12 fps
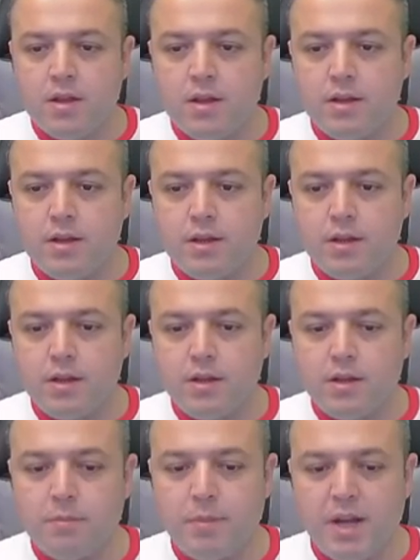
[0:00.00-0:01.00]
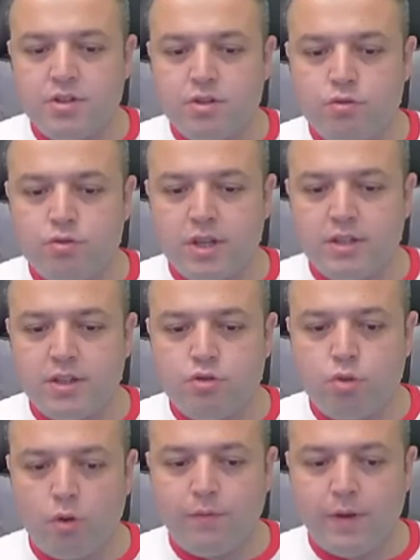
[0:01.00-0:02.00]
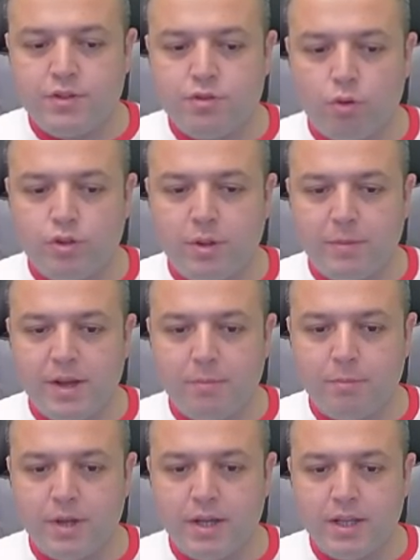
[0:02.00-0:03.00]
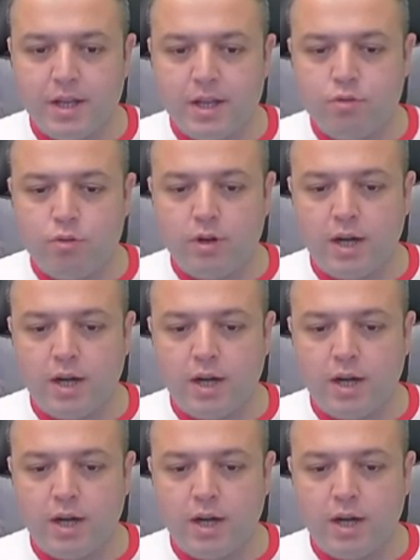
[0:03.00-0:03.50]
E, bence üzerinde çok fazla oynama yapmaya gerek yok.